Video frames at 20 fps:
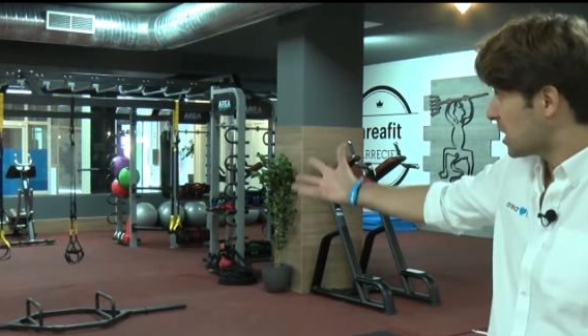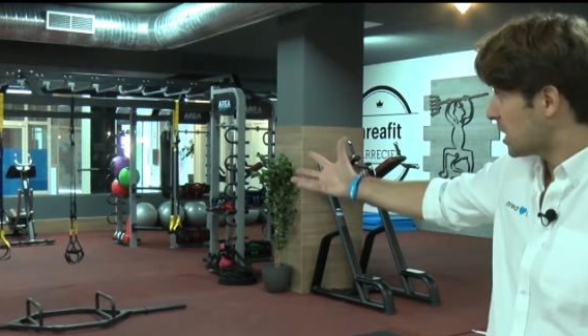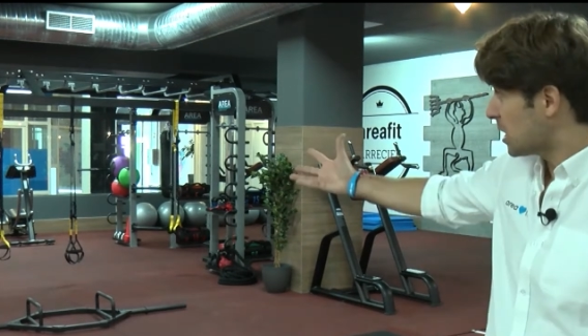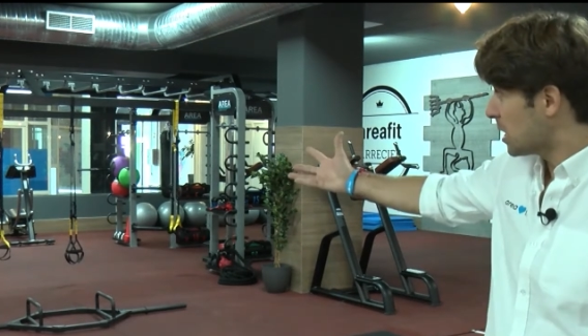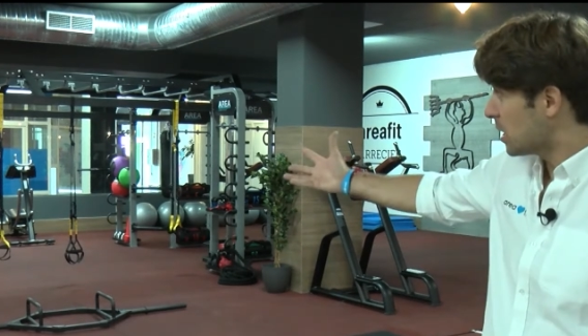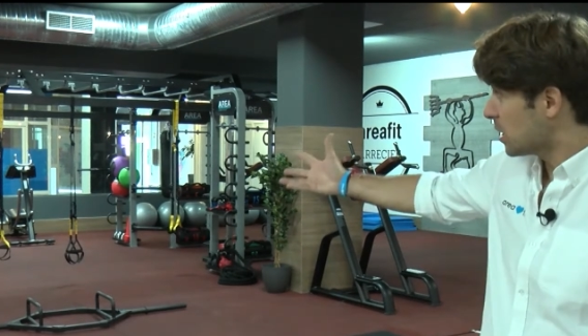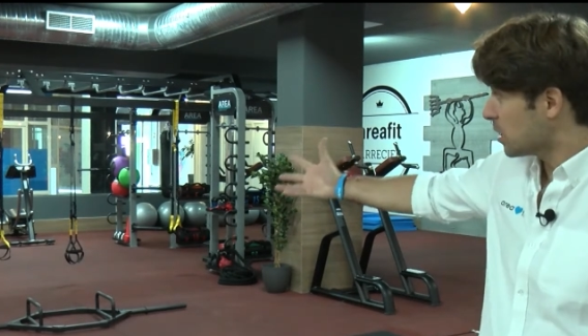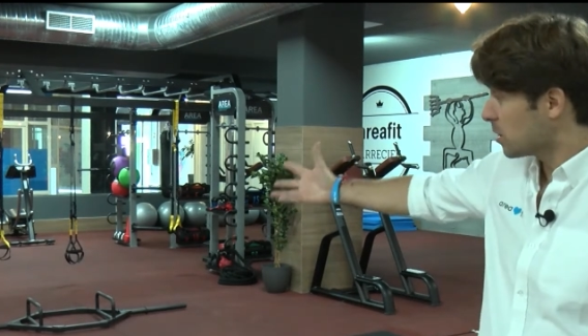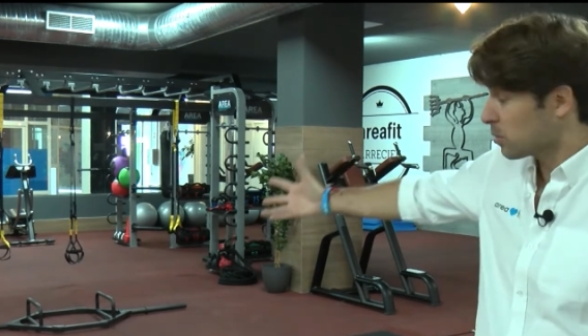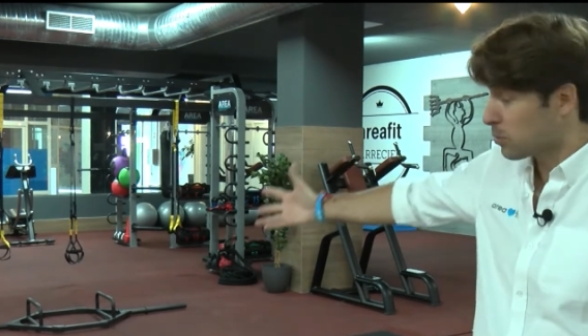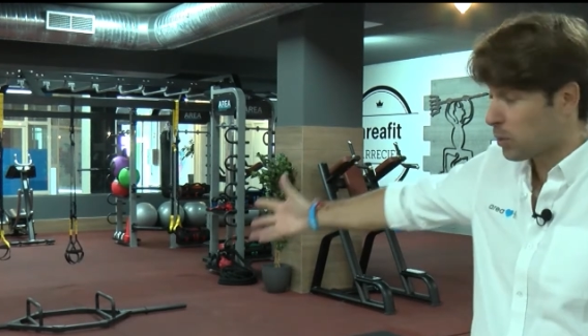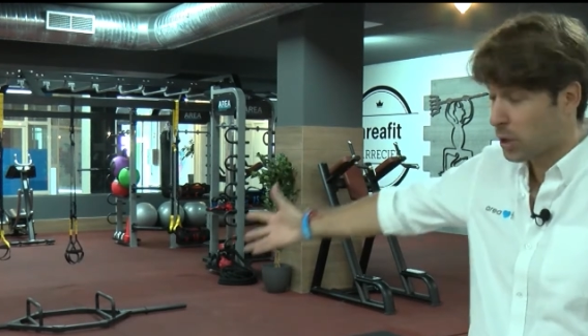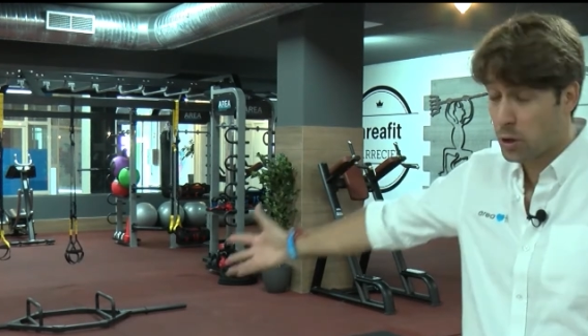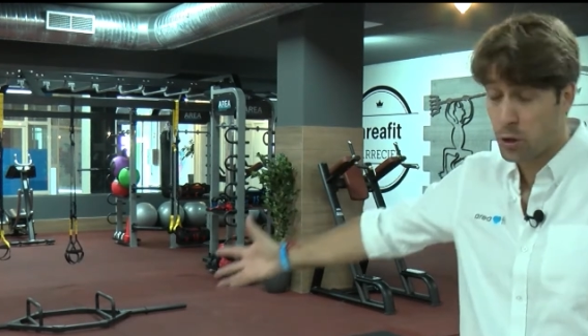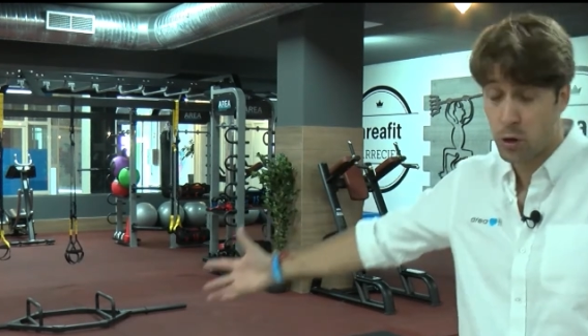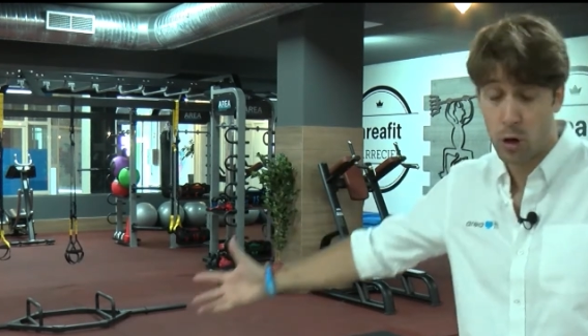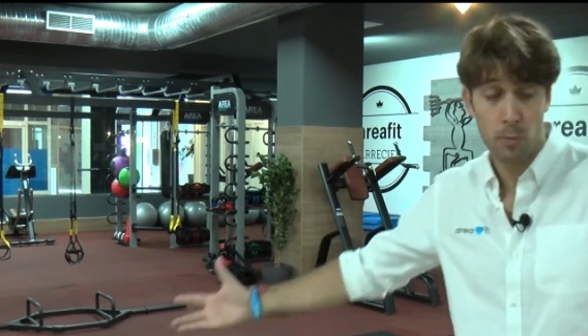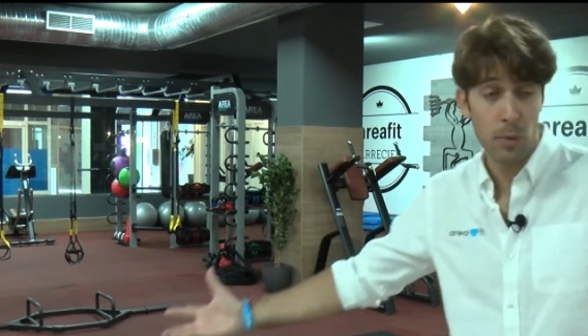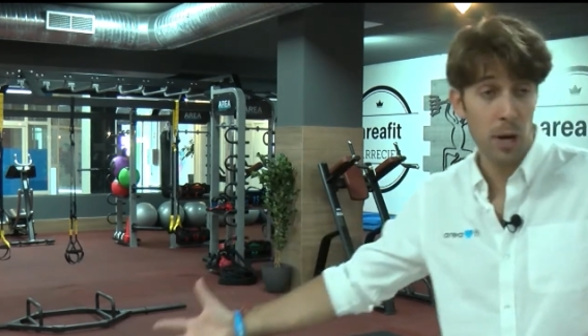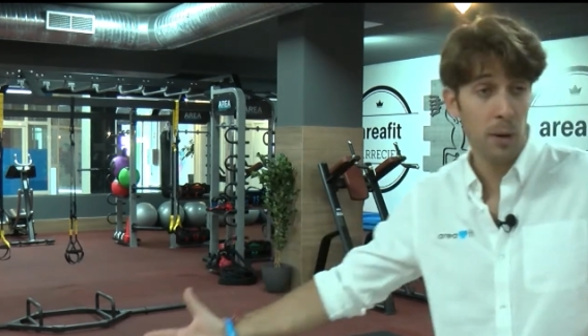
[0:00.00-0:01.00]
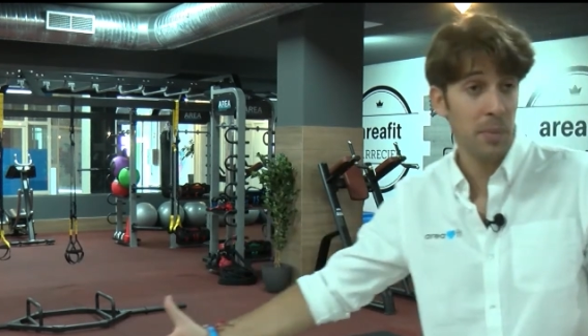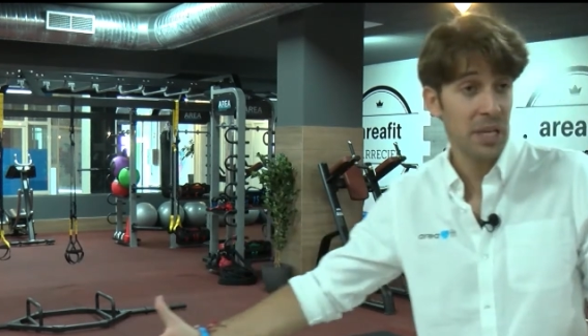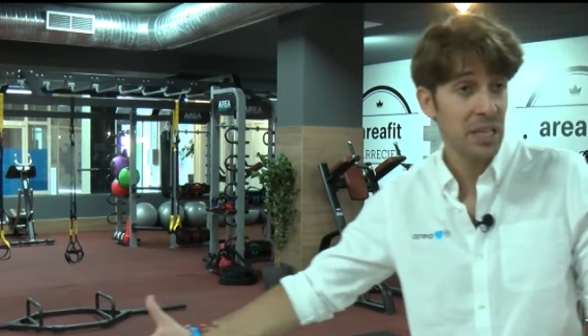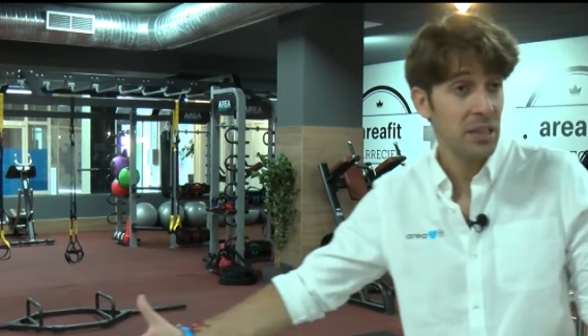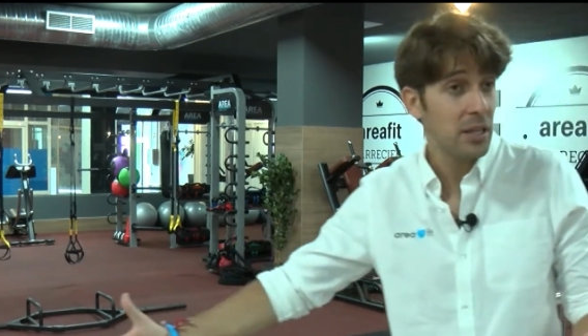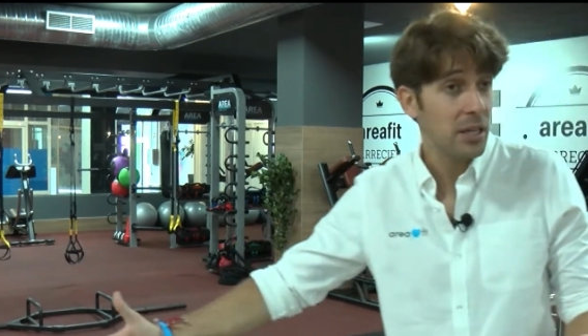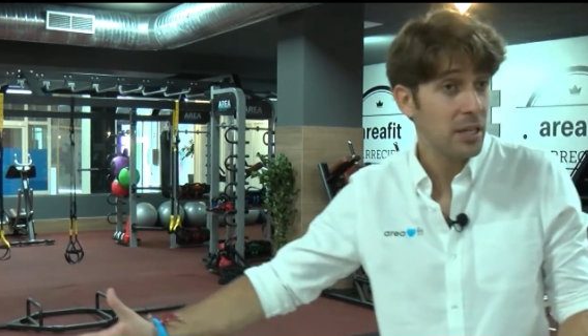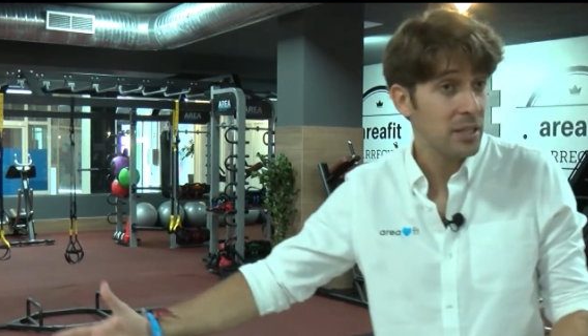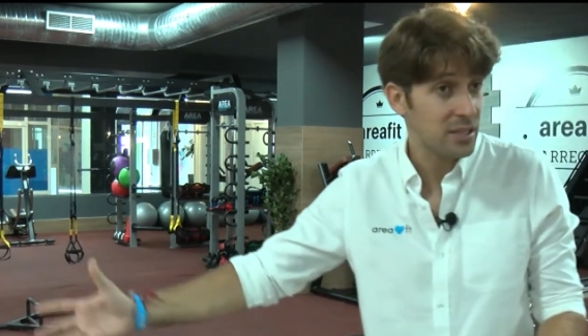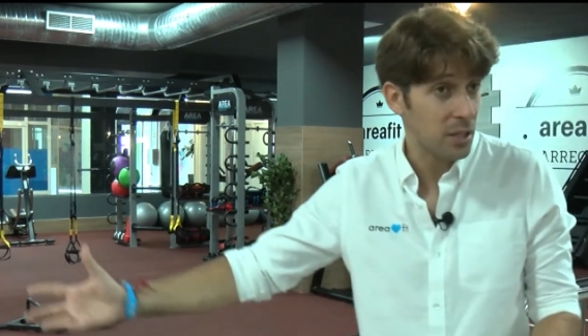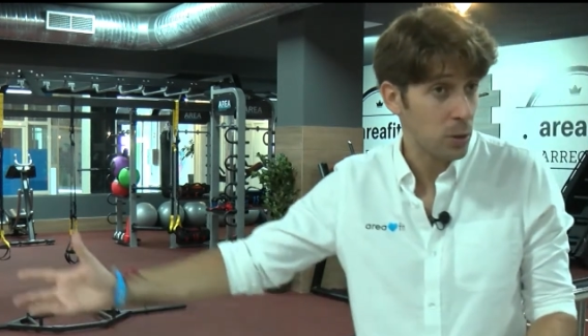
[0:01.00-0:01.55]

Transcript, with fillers: y bueno, normalmente